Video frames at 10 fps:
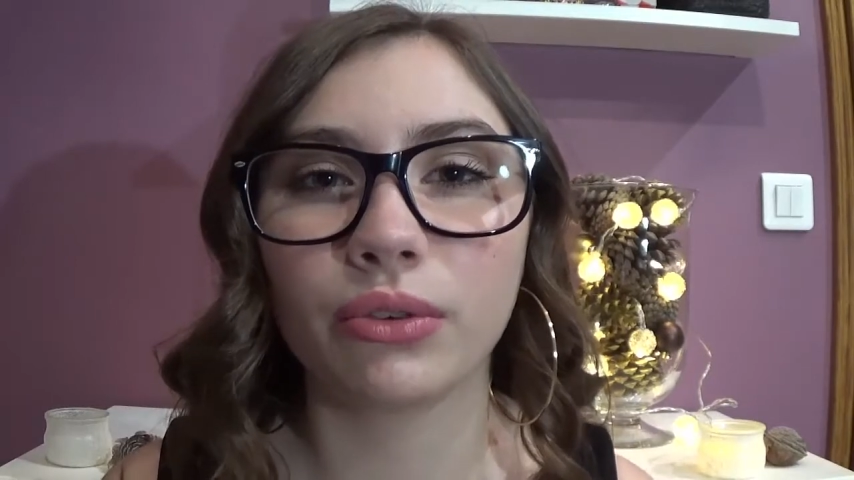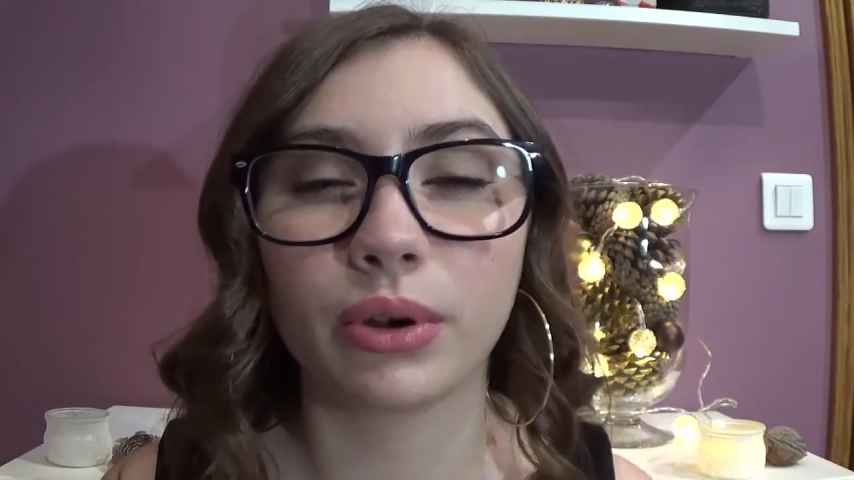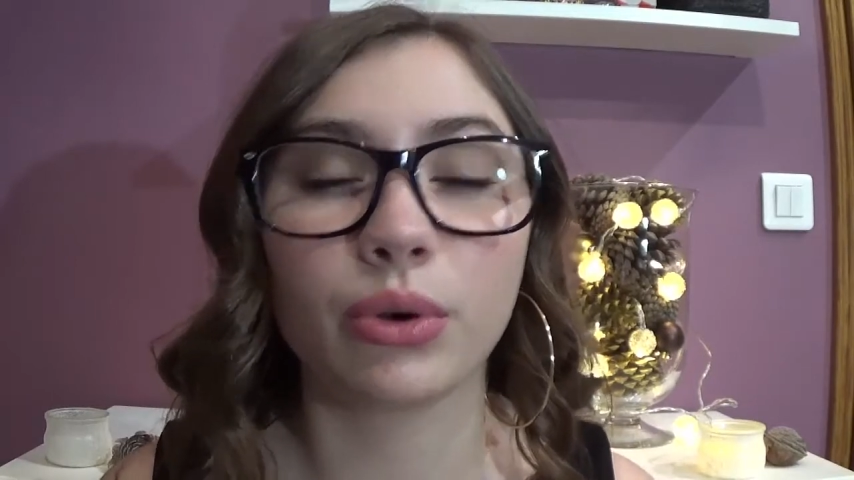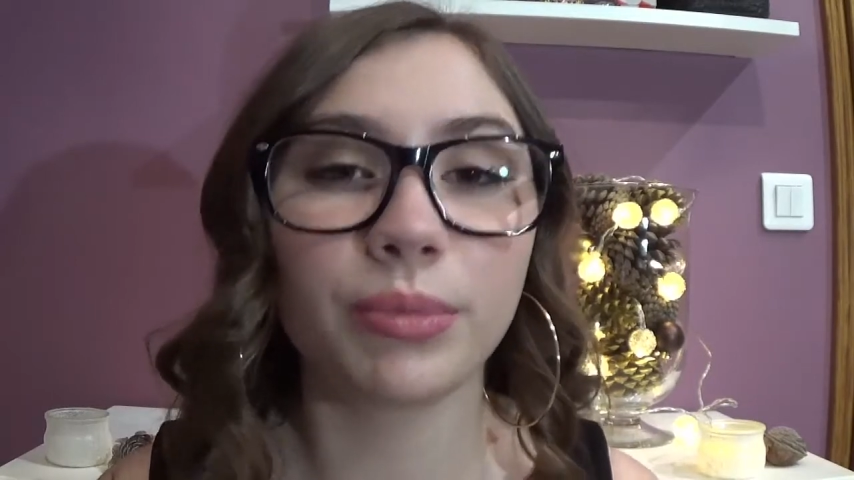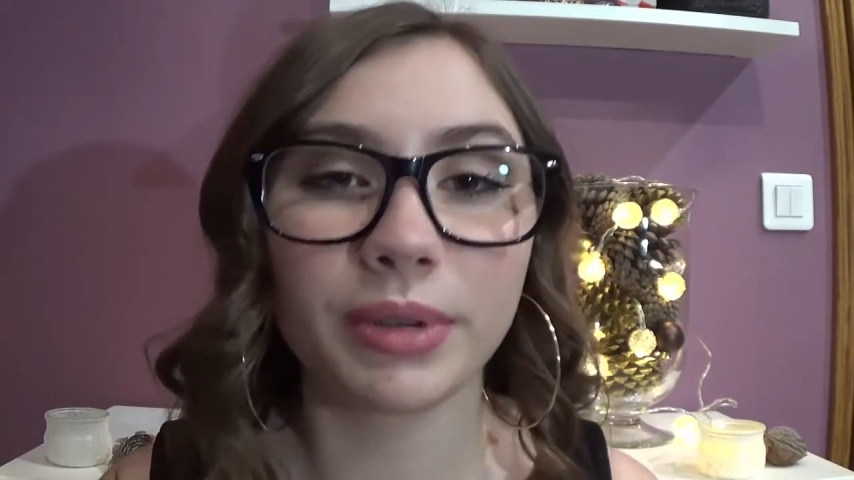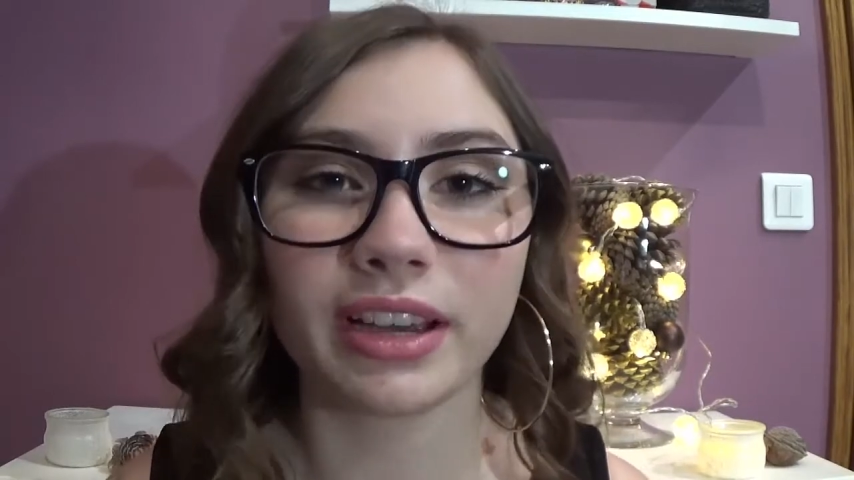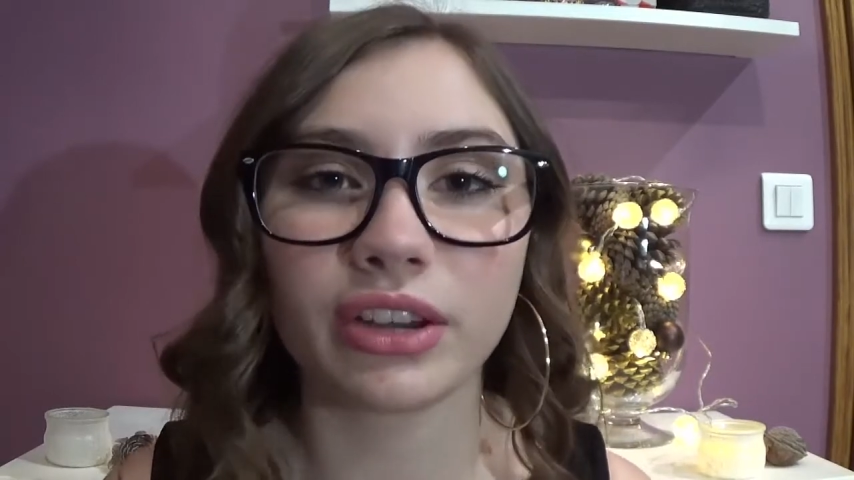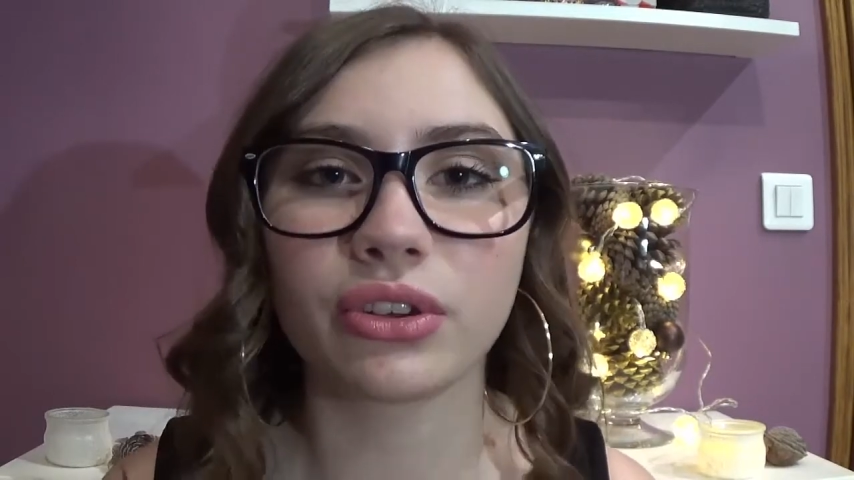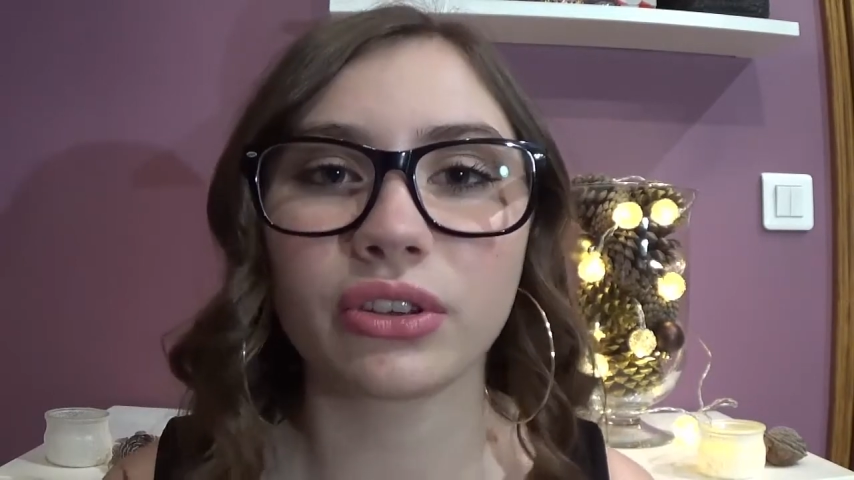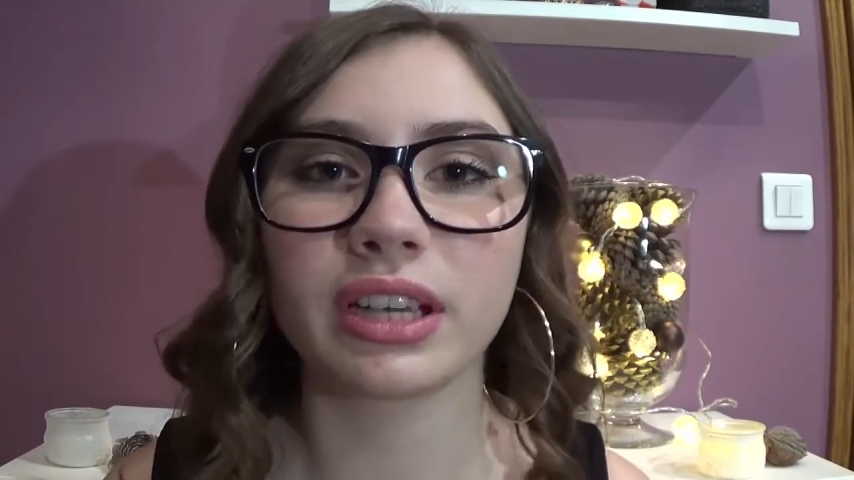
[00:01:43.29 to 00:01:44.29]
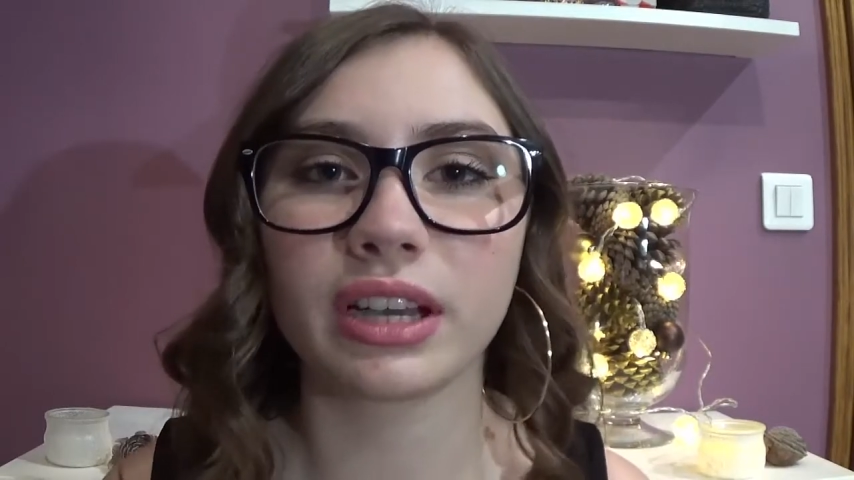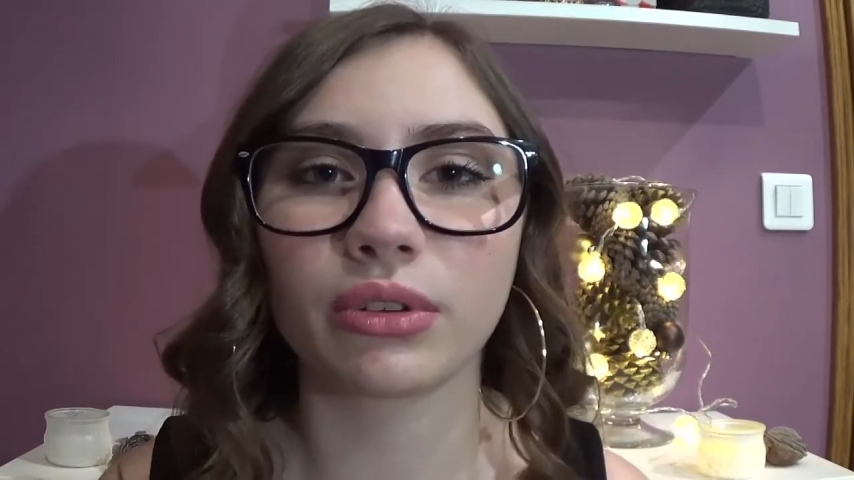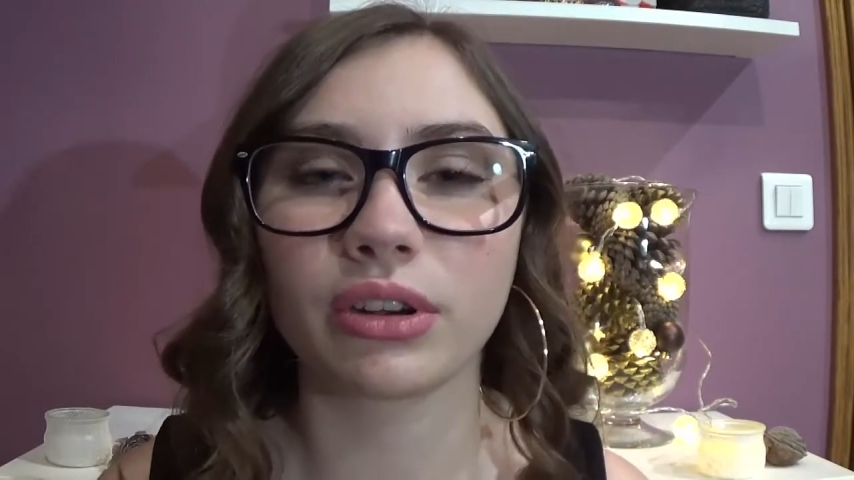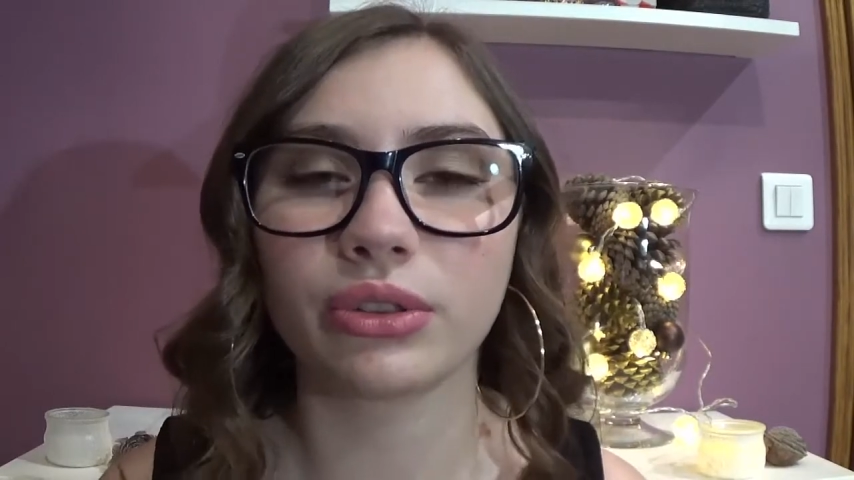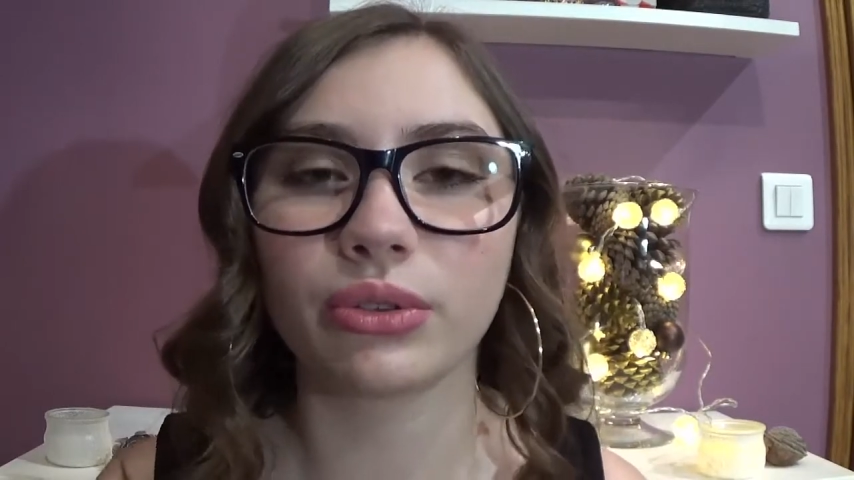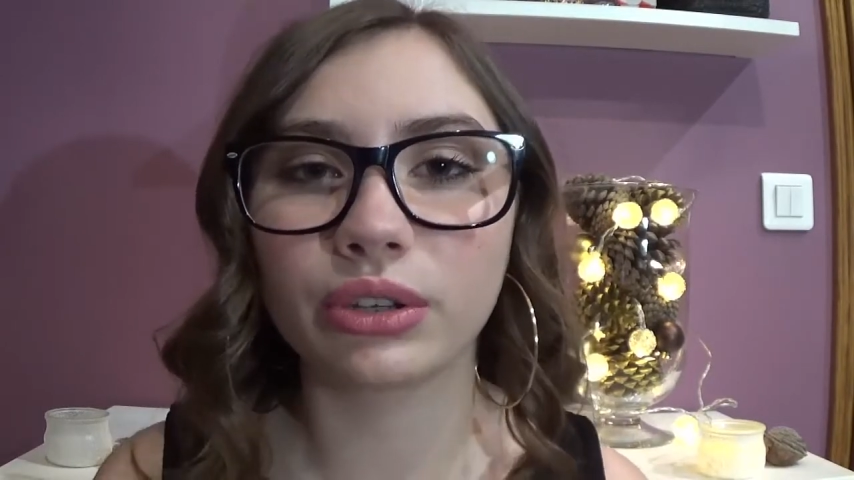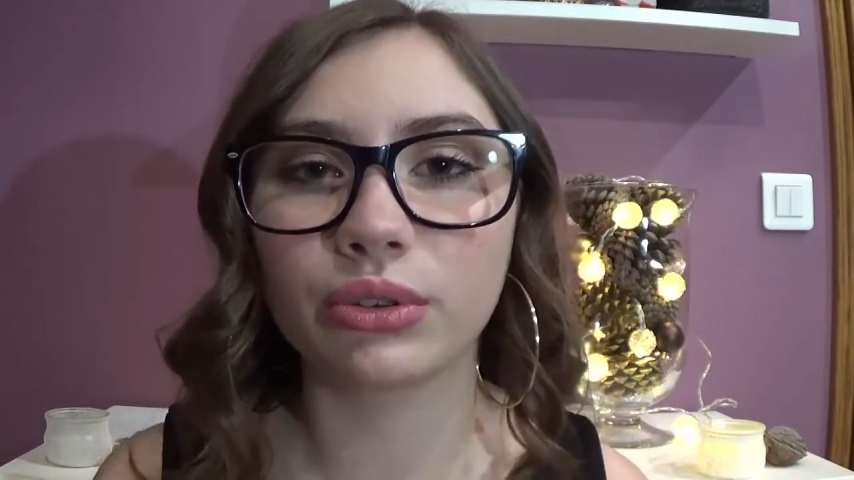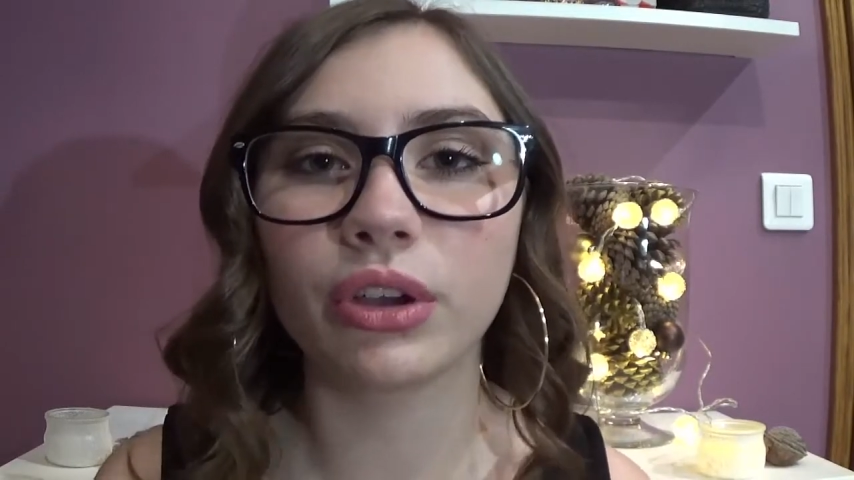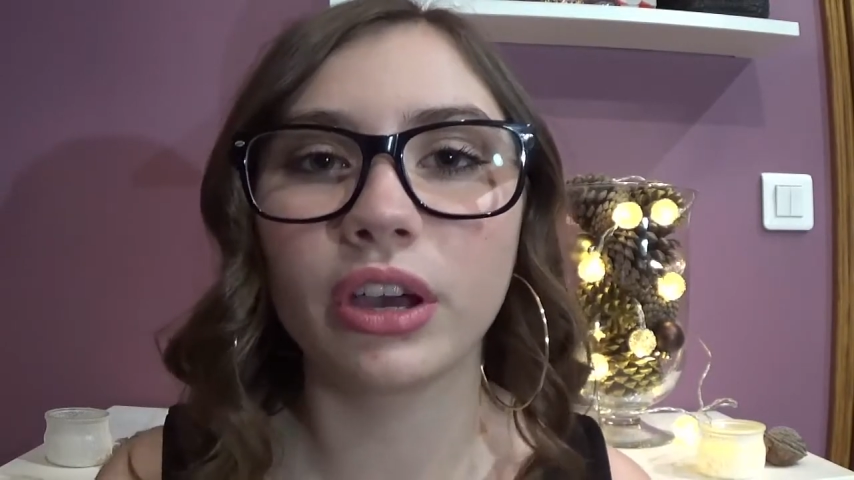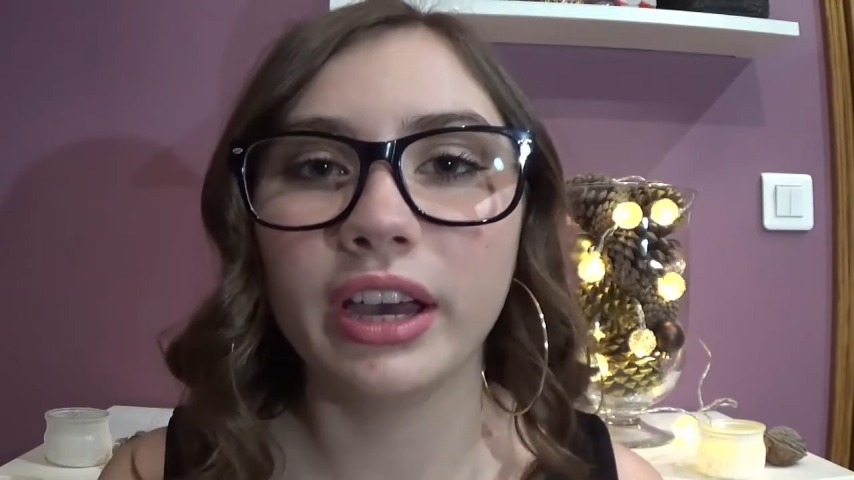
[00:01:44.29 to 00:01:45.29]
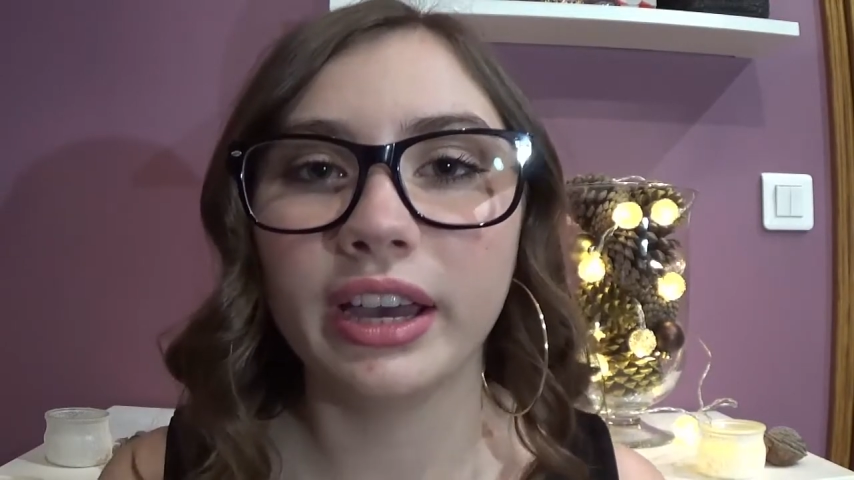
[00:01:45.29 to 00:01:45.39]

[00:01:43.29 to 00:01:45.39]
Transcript: enfin, le court-métrage sortira sur la chaîne de Rikyug